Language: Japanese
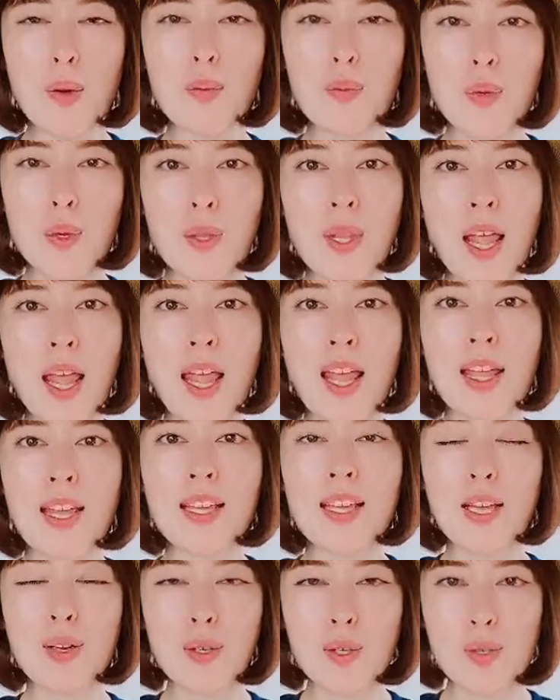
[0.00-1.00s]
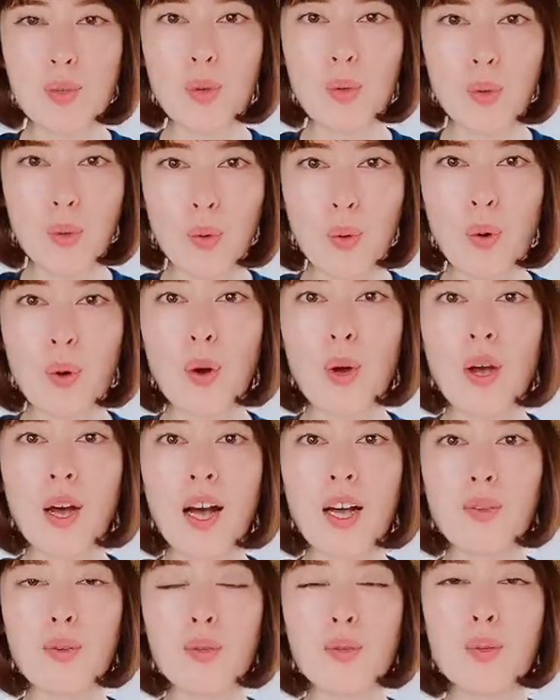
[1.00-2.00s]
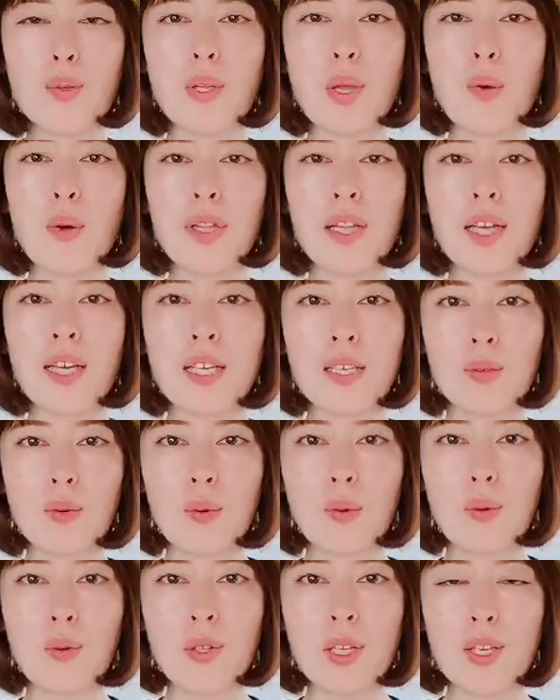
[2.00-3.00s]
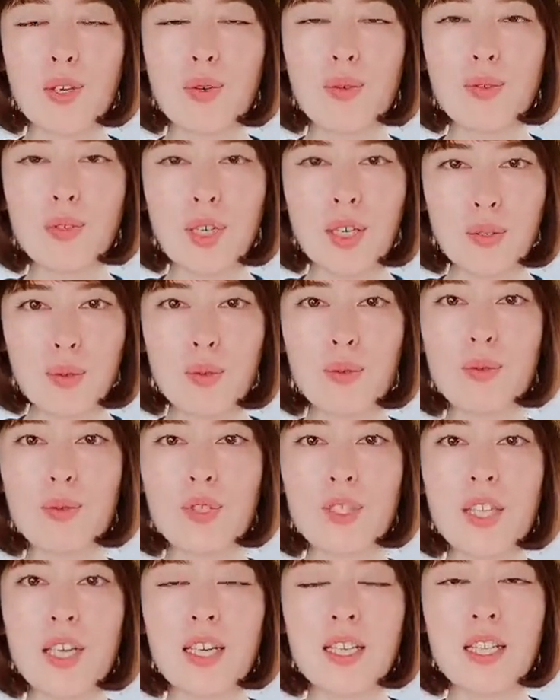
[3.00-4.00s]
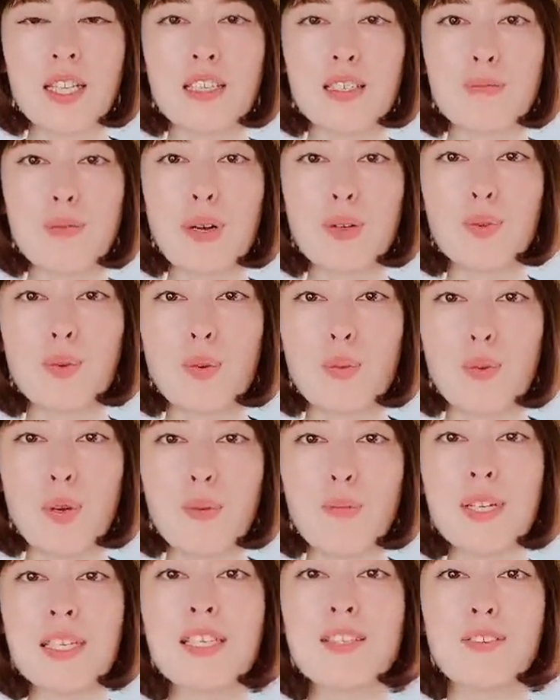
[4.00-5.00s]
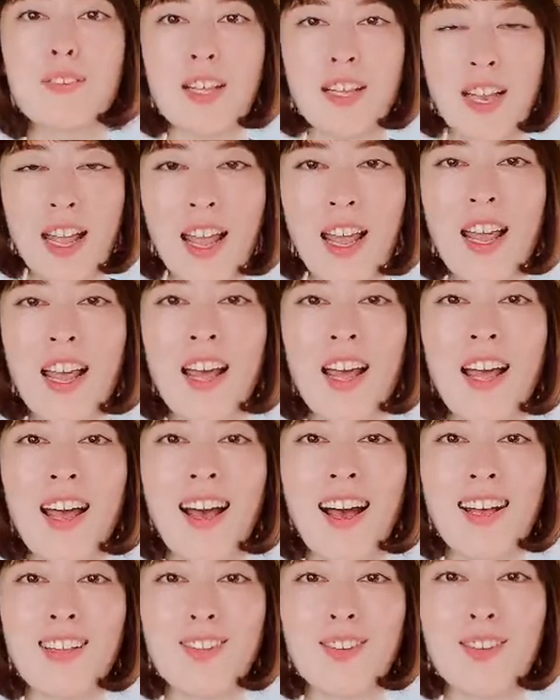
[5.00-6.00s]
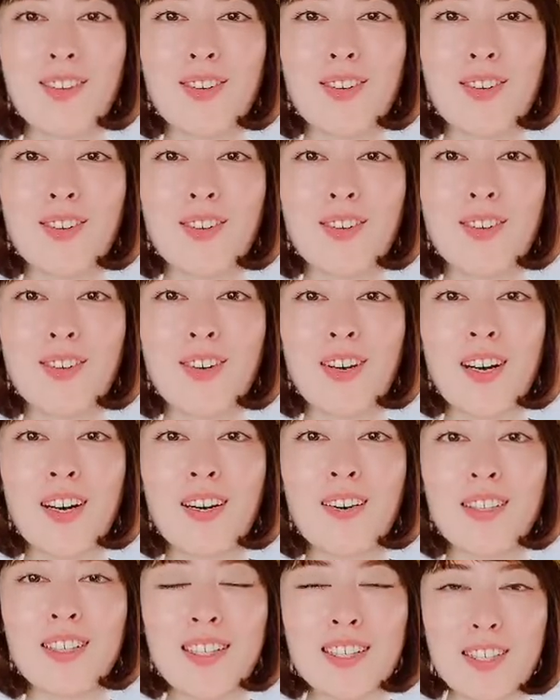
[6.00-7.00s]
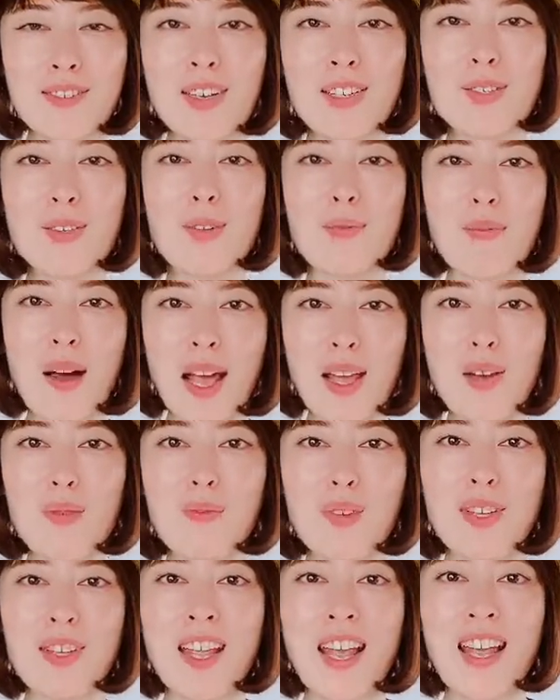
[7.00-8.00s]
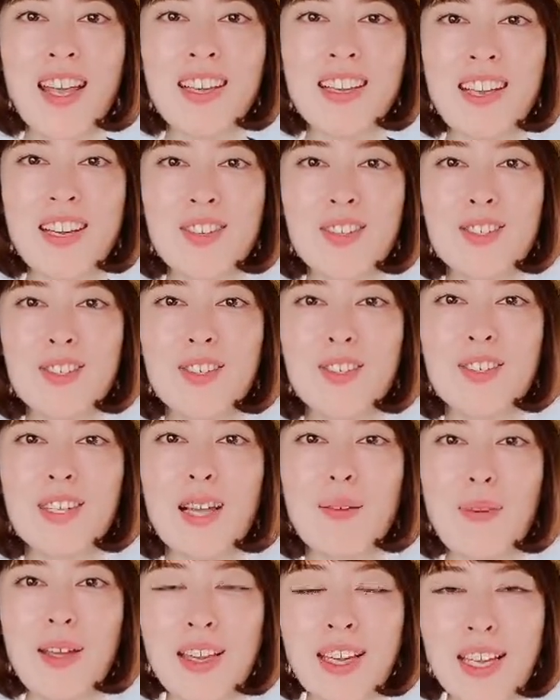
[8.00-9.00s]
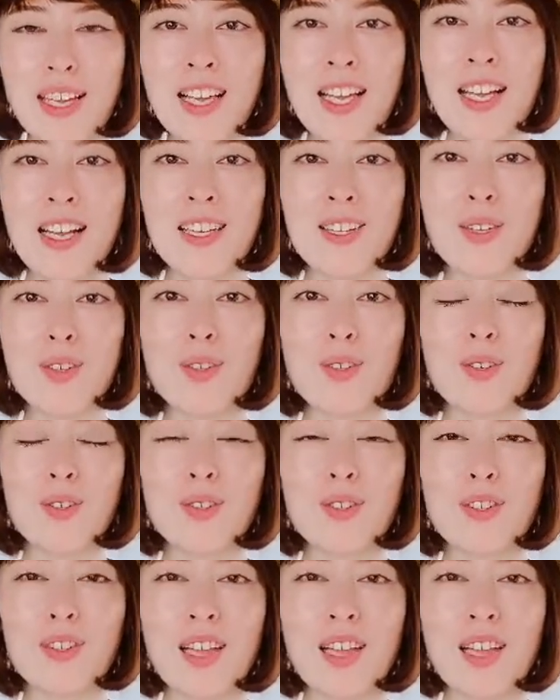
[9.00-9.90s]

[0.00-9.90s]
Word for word: を向いていける人とあのそうではない人、二極化どんどんしてきてしまうと思いますのでね、あのー、私はその前を向いていける人のためにどんどんあの